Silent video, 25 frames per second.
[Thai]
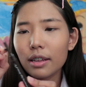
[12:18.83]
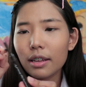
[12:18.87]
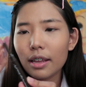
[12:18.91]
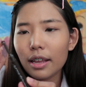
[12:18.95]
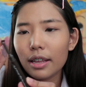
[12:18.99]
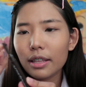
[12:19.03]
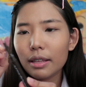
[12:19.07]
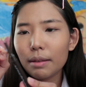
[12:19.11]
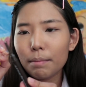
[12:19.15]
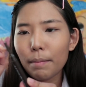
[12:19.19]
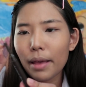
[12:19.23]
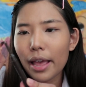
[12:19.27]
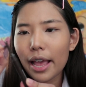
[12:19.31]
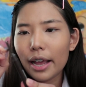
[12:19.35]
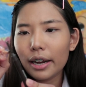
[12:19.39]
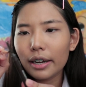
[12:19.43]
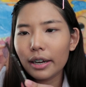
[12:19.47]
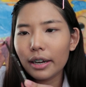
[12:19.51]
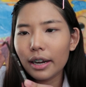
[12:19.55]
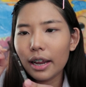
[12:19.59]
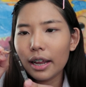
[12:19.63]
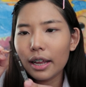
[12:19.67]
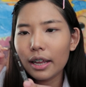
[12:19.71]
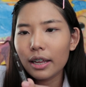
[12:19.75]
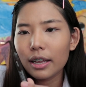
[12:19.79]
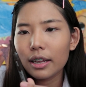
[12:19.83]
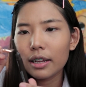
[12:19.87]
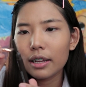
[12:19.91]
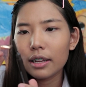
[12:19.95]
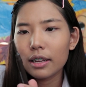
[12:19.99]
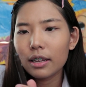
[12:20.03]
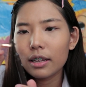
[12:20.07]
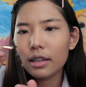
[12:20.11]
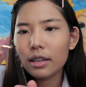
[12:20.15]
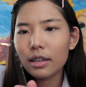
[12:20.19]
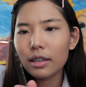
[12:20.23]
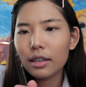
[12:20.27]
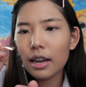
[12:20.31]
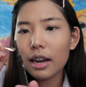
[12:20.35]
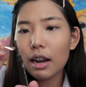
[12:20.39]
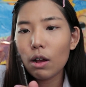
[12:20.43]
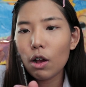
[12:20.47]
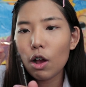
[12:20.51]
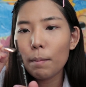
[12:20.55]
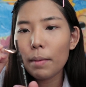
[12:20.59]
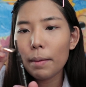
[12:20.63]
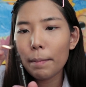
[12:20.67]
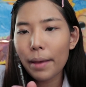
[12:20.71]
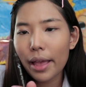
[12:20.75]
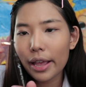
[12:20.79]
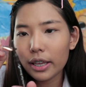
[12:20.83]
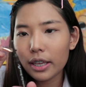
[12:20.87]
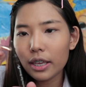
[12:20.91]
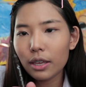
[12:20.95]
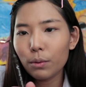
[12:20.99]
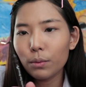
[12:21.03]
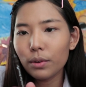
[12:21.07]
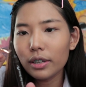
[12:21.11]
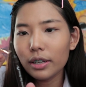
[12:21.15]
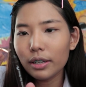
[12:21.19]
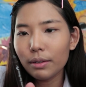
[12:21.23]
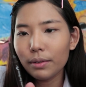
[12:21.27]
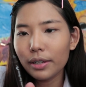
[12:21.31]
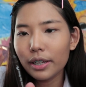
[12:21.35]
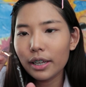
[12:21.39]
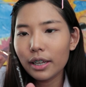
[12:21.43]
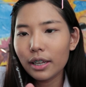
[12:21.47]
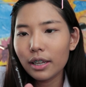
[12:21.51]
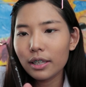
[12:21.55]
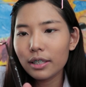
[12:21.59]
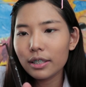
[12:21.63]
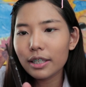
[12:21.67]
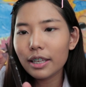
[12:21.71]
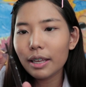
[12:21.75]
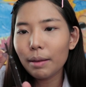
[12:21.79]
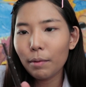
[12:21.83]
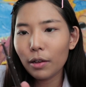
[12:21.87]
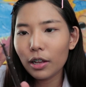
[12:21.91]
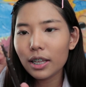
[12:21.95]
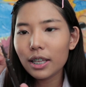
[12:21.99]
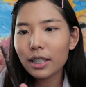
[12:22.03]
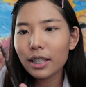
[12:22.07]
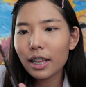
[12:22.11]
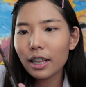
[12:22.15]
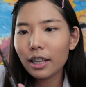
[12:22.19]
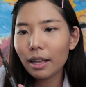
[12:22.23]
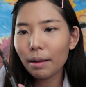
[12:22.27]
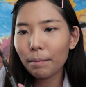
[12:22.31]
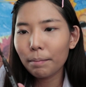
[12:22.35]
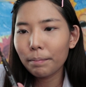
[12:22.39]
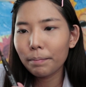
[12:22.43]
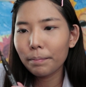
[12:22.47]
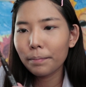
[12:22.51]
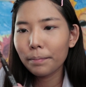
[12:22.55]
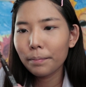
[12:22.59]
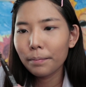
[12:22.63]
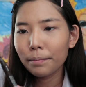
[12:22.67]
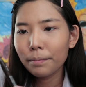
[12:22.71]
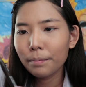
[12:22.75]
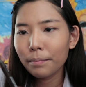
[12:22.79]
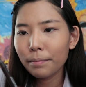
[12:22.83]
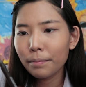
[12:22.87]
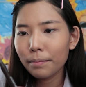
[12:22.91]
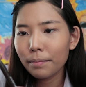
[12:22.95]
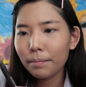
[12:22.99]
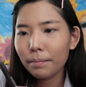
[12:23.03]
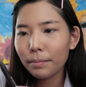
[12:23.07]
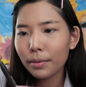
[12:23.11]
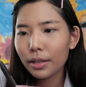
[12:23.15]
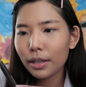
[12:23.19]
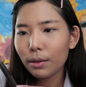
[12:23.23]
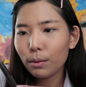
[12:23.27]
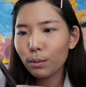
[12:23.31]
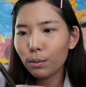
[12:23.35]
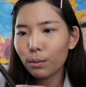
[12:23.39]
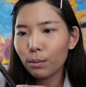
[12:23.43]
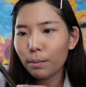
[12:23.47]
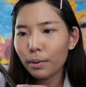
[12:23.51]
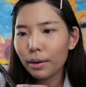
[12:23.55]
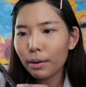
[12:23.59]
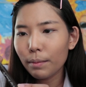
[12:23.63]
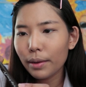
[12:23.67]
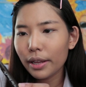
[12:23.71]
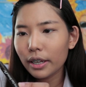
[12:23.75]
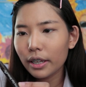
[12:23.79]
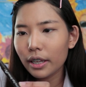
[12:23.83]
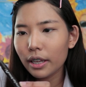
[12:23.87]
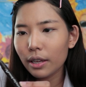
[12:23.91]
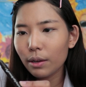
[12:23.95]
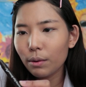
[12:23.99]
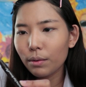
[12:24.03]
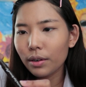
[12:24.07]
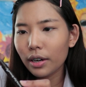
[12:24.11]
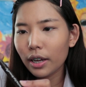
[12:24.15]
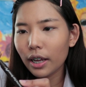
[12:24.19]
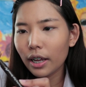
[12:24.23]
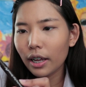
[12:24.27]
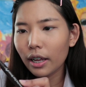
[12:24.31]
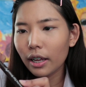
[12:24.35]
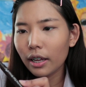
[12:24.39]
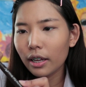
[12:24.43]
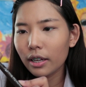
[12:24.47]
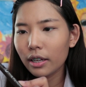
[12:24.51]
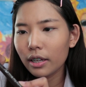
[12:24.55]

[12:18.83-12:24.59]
ในที่แปรงเนี่ยนะแล้วเราก็มาแปรงคิ้วเลยเว้ยสีมันจะติดกับผิวบริเวณคิ้วนะคะ